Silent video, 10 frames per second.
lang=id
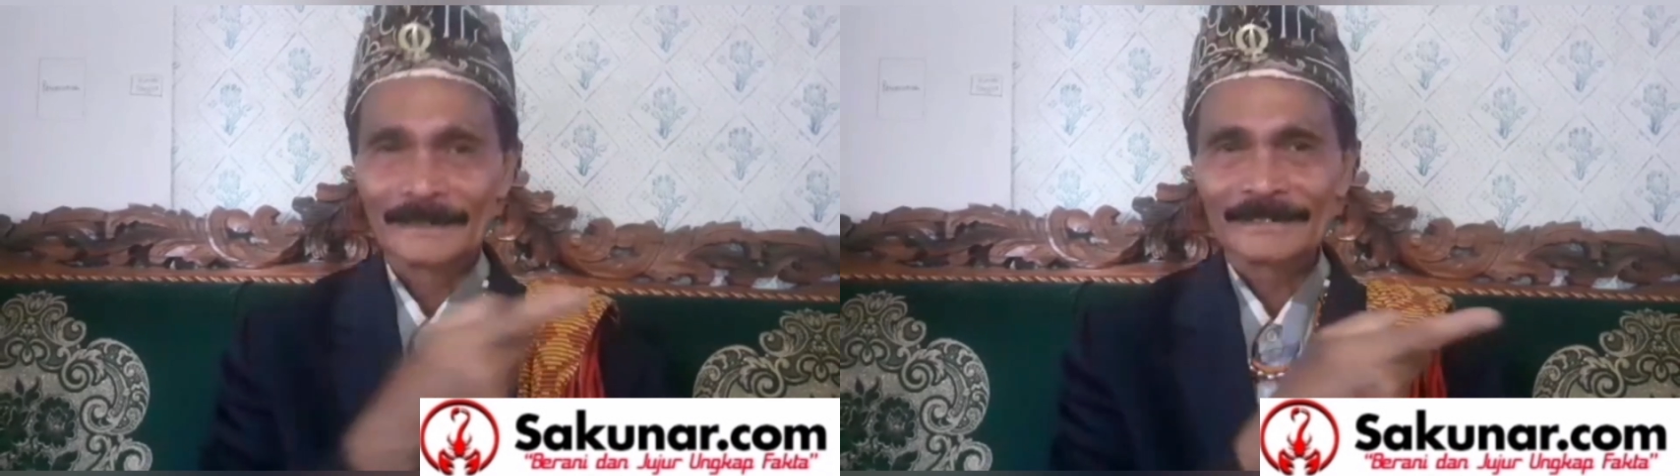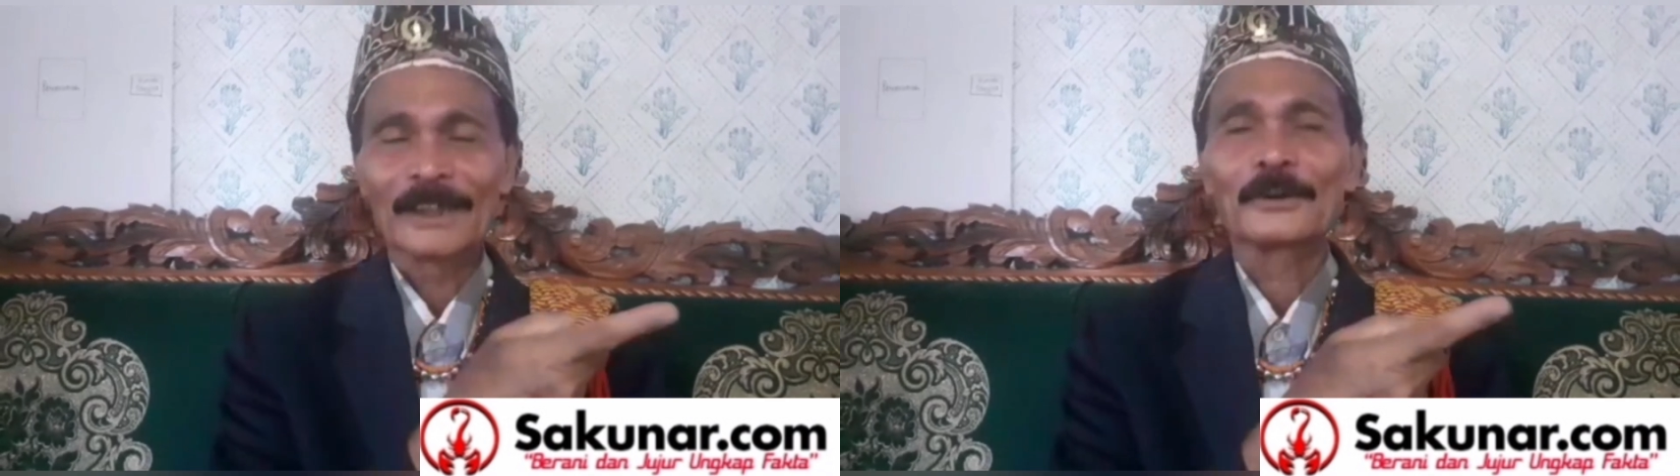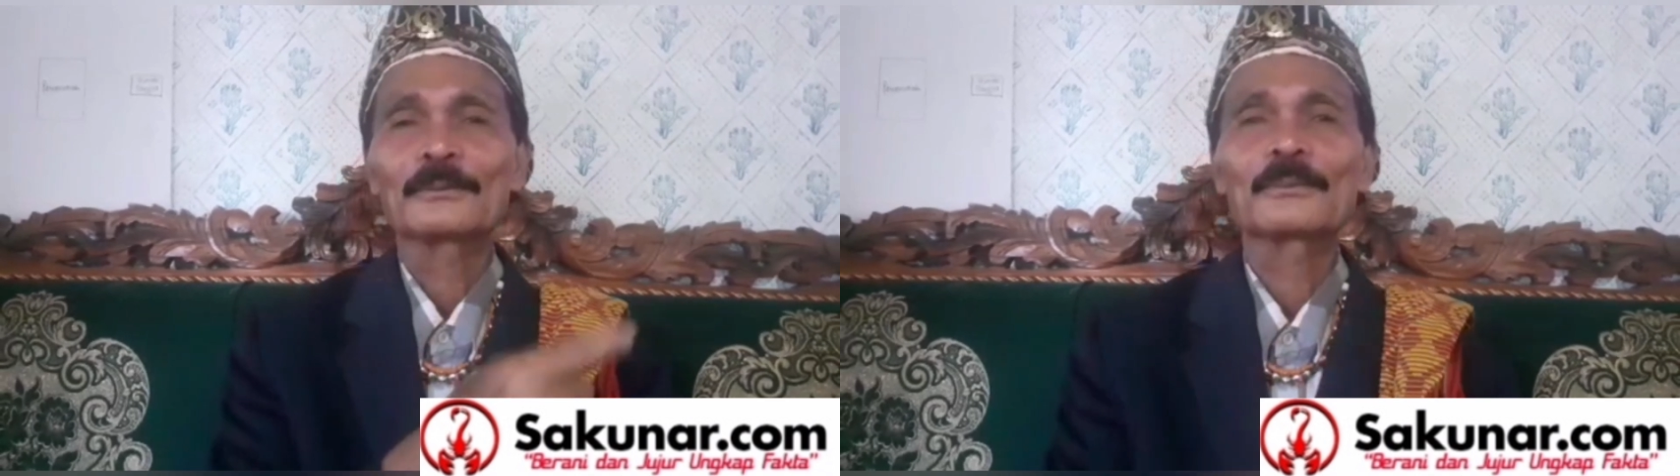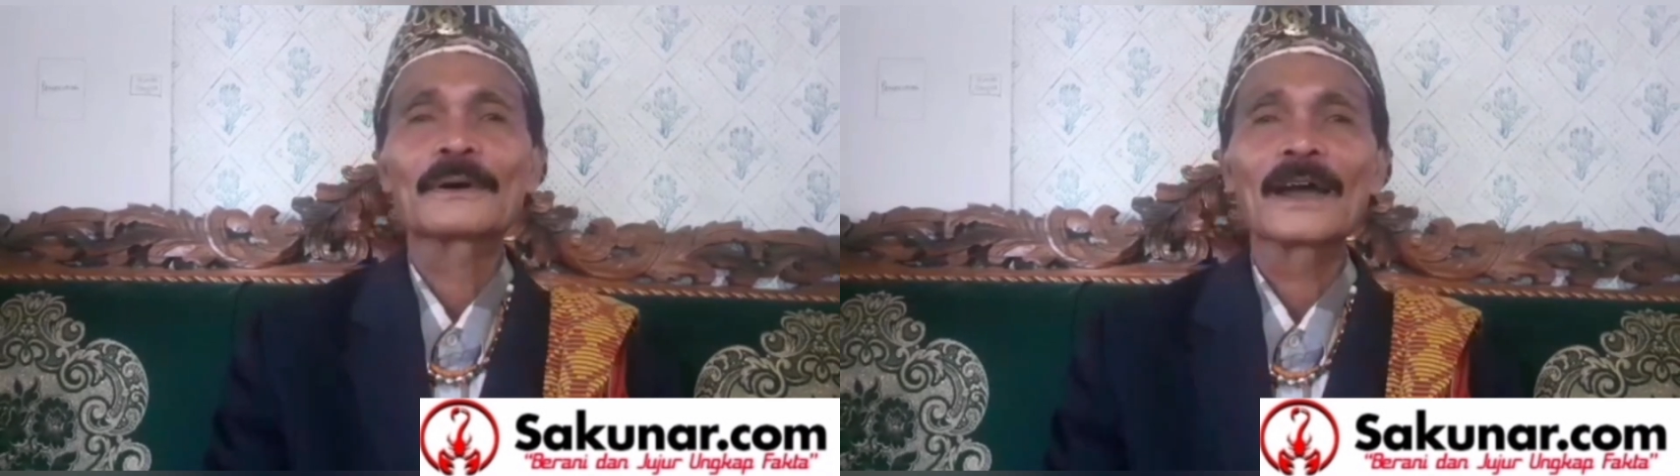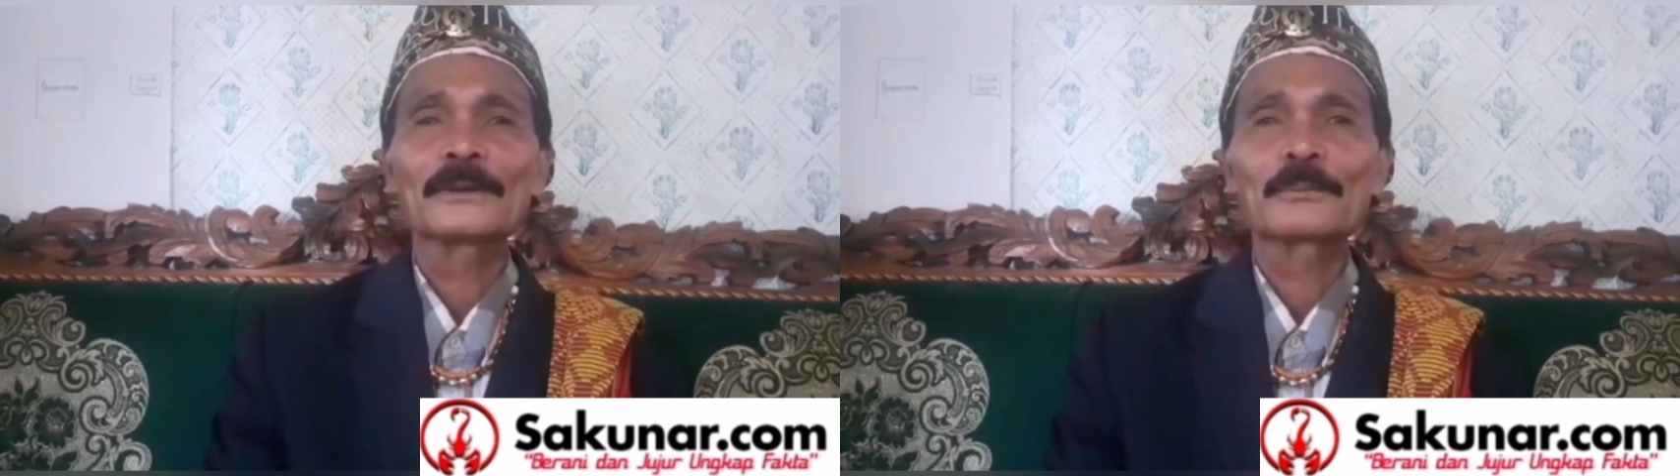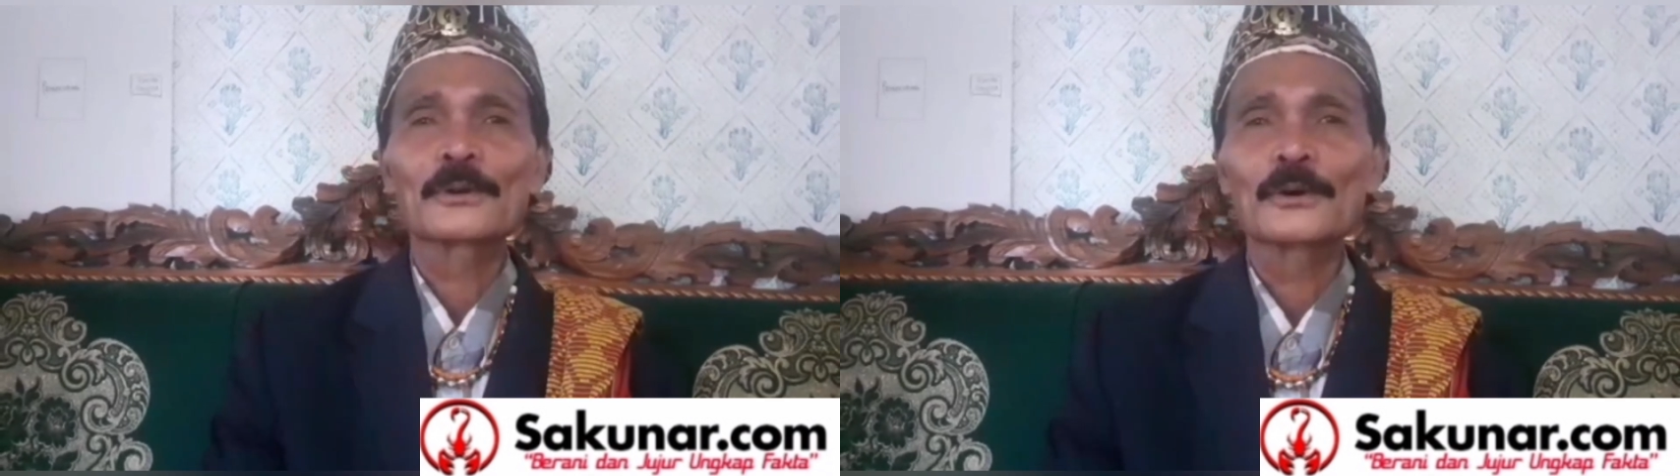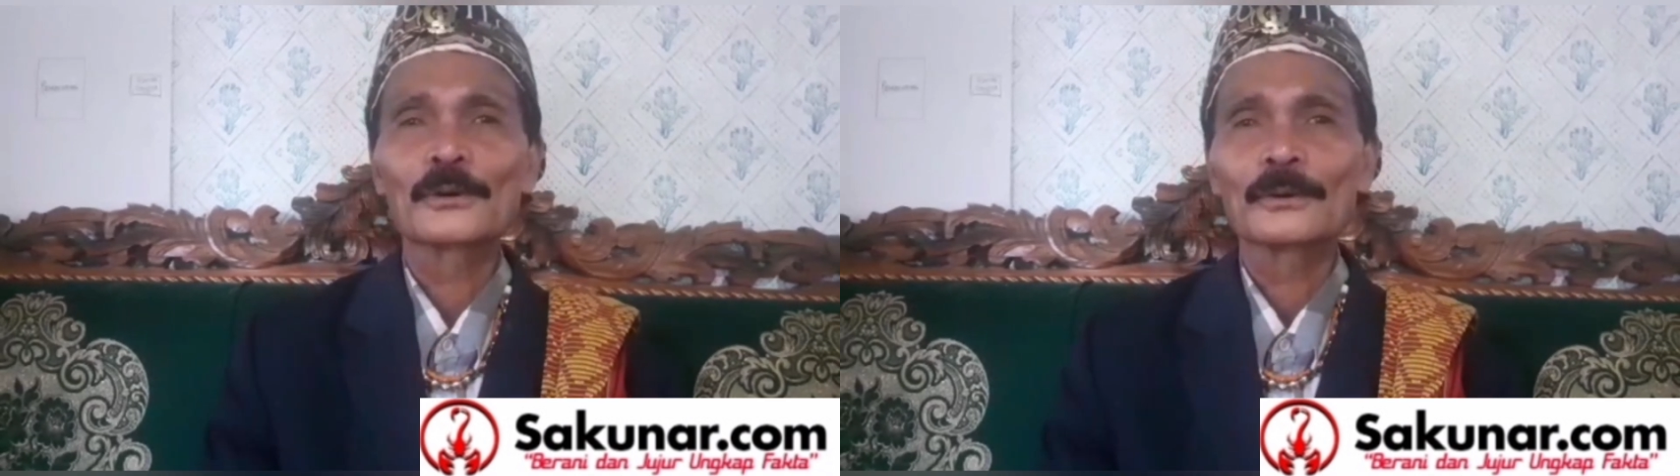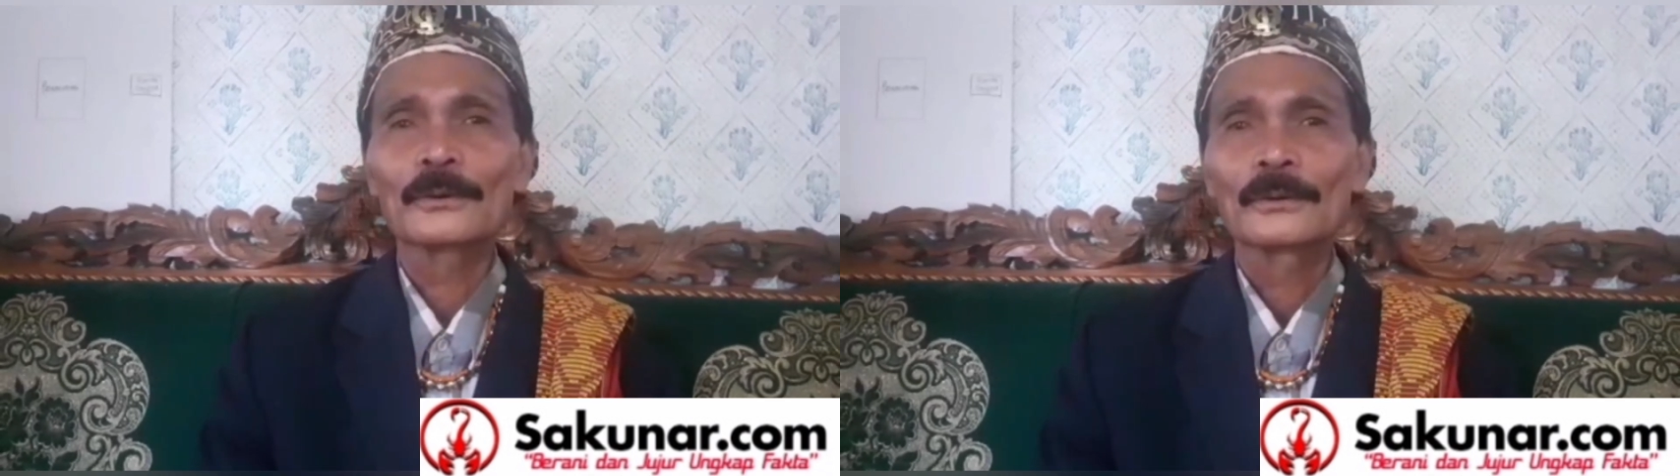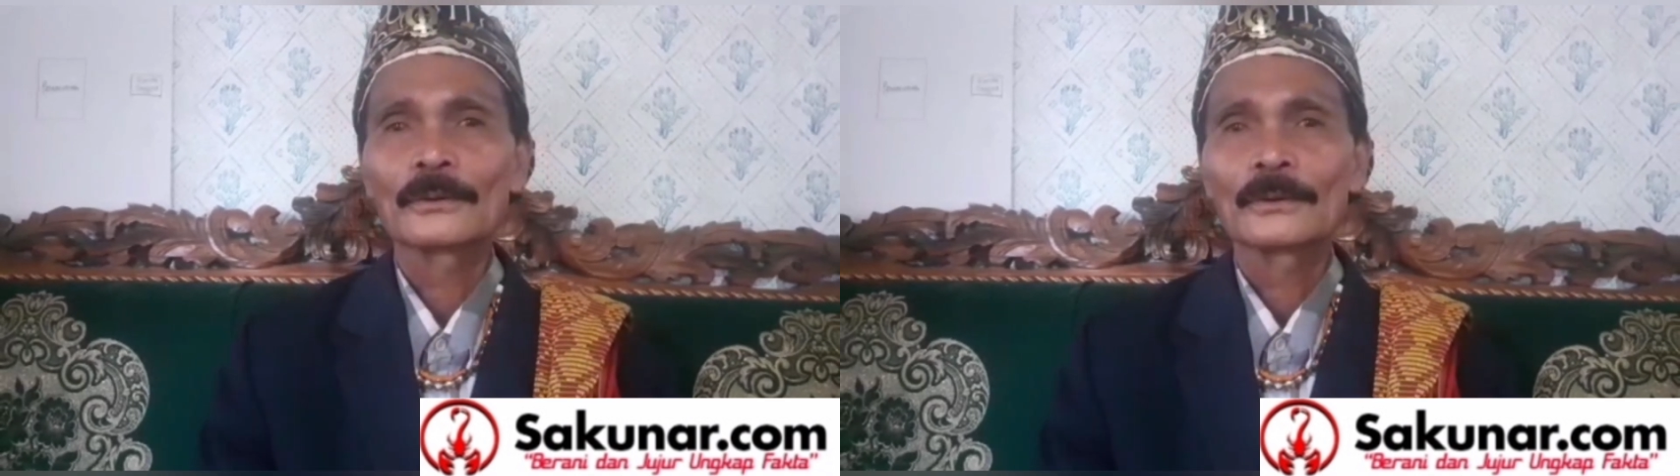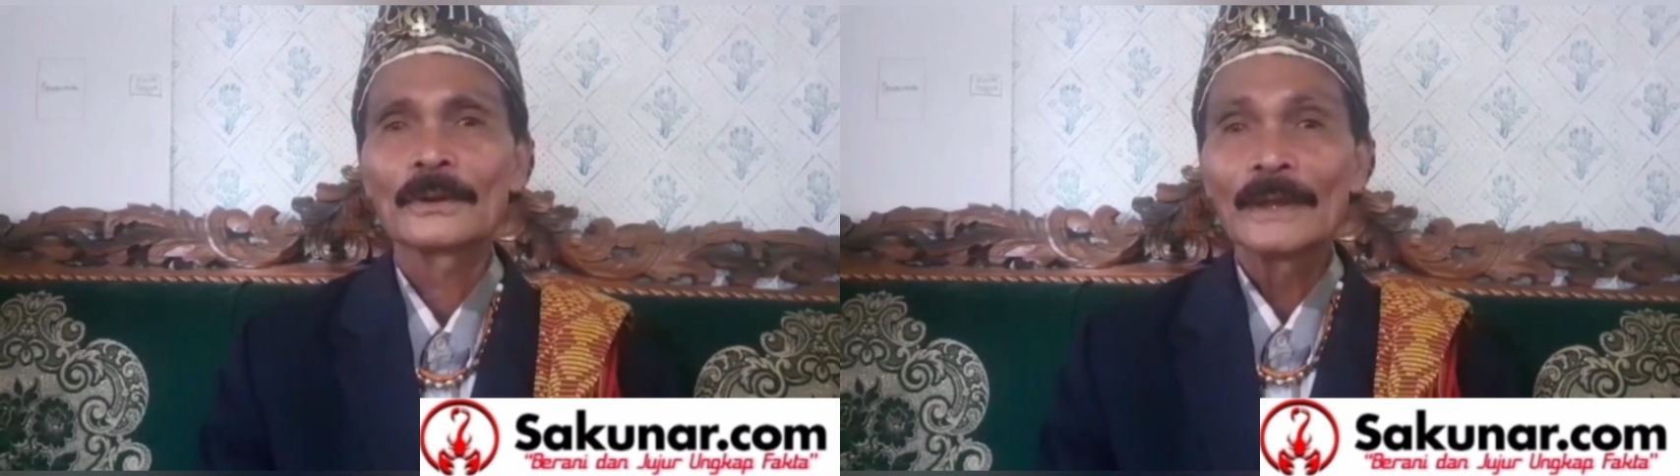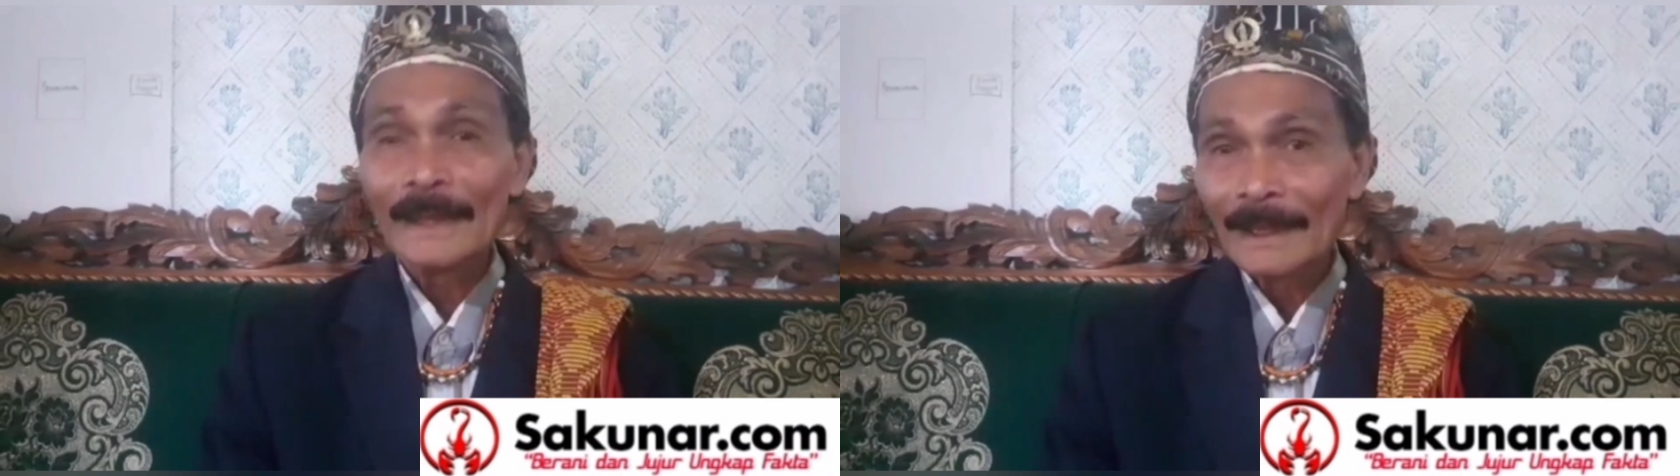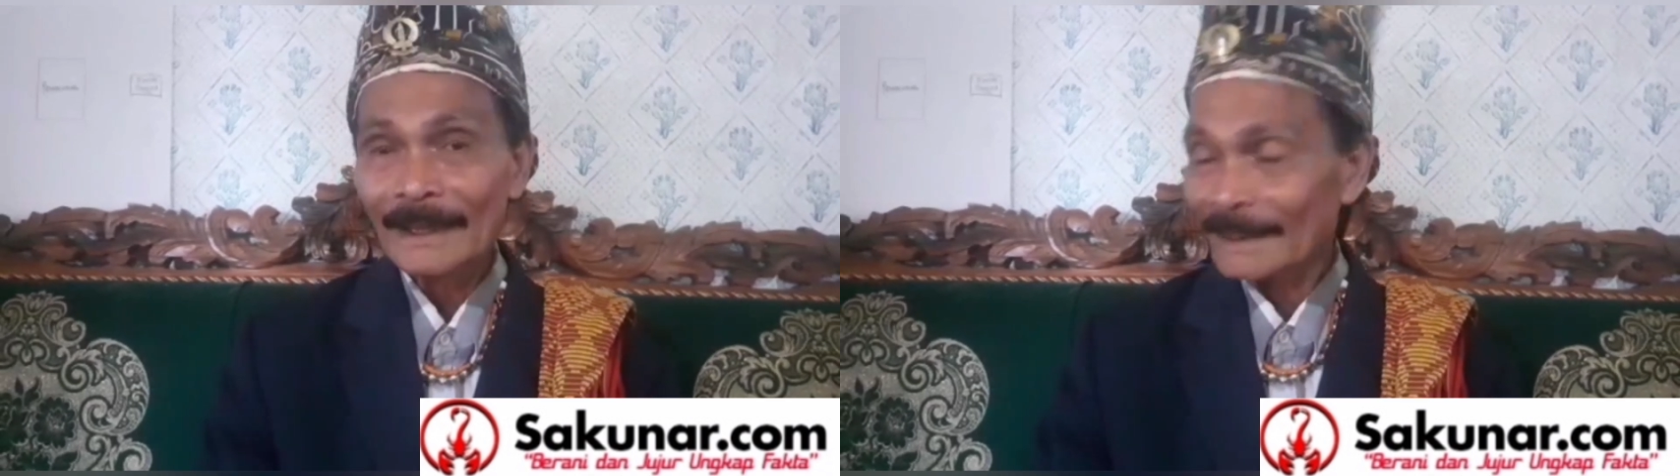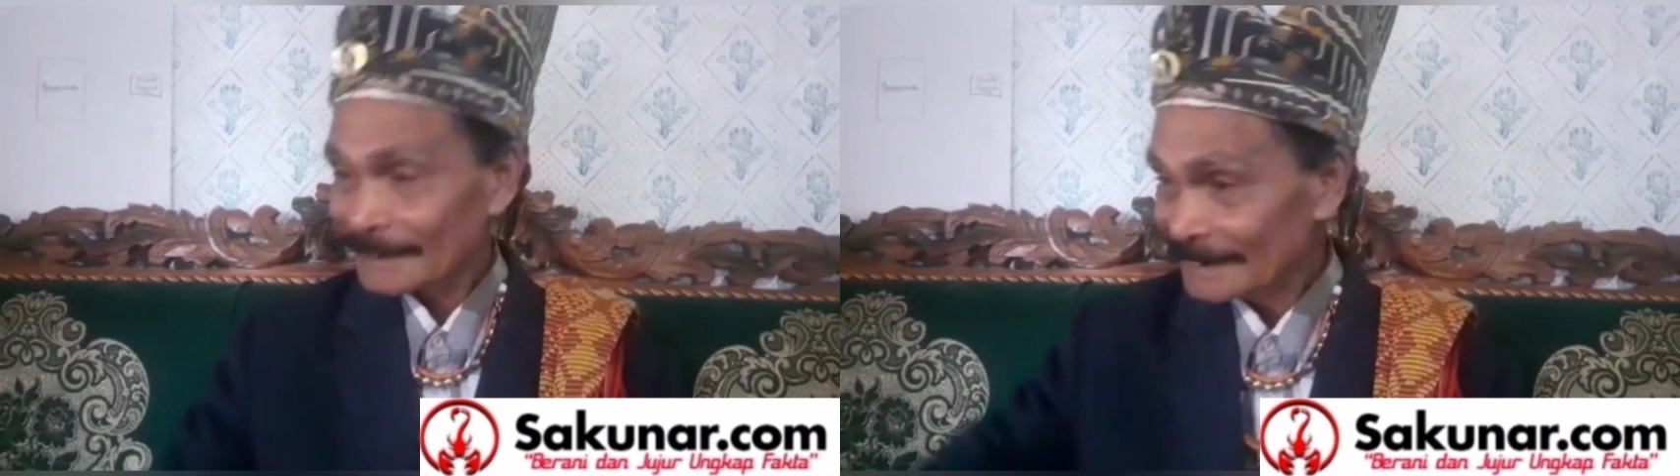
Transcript: Saya omong ayam brokok. Siripinan itu yang di...